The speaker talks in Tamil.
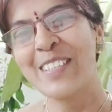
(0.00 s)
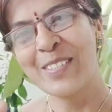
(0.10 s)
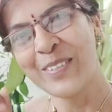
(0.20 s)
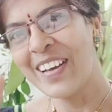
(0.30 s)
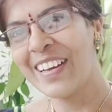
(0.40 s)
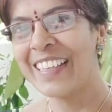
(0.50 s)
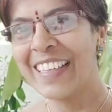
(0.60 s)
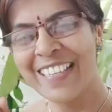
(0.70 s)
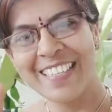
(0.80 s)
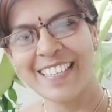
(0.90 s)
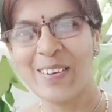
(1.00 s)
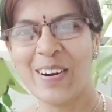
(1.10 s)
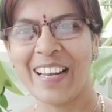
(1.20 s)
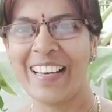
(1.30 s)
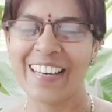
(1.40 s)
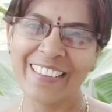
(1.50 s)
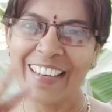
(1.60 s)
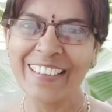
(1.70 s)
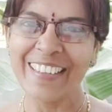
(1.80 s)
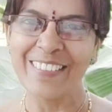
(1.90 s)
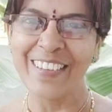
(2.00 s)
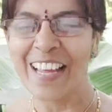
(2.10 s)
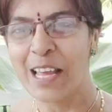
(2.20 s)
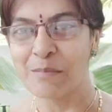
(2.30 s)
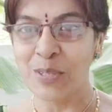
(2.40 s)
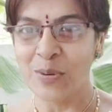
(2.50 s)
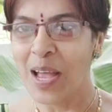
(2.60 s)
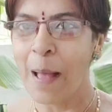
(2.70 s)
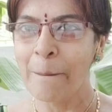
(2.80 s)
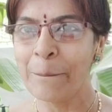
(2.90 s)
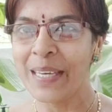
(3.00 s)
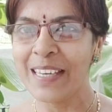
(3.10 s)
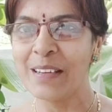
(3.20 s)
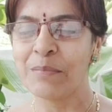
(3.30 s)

ஸோ நான் அந்த கிச்சன் கார்டன்லேருந்து எடுத்துகிட்டு வரேன் ஐ எம் ஸோ ஹாப்பி